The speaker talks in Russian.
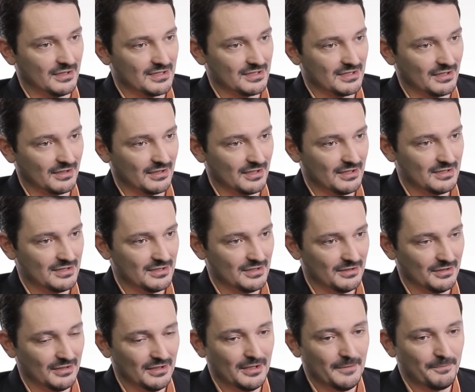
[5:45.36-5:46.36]

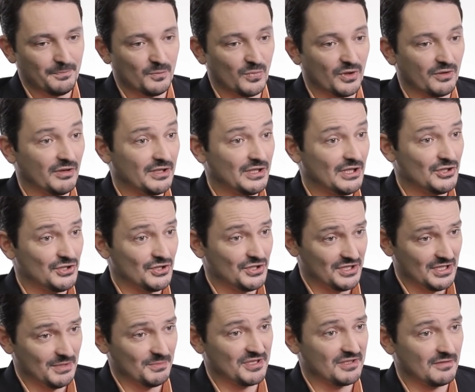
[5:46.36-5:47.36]
аристократии, проводящий
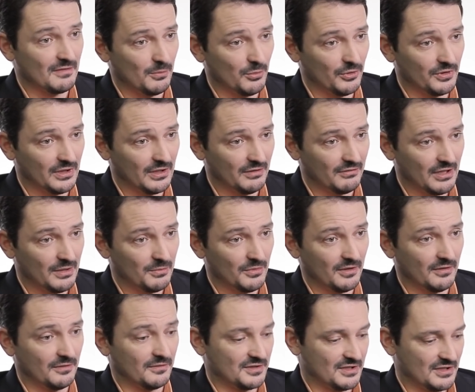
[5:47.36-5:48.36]
с ними свободное
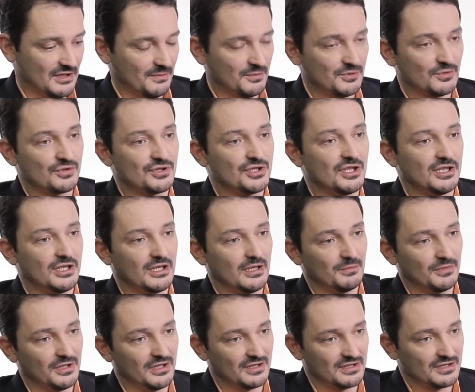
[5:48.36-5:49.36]
время за
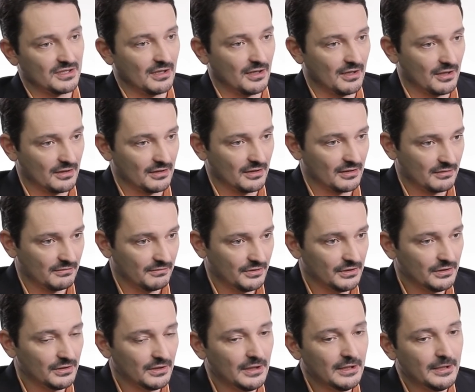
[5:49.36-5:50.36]
обсуждением их загородных
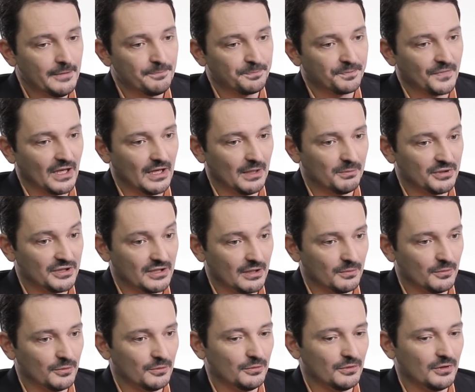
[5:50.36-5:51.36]
вилл, а
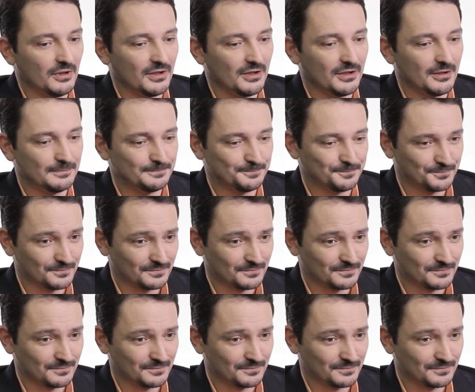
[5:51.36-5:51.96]
потому а,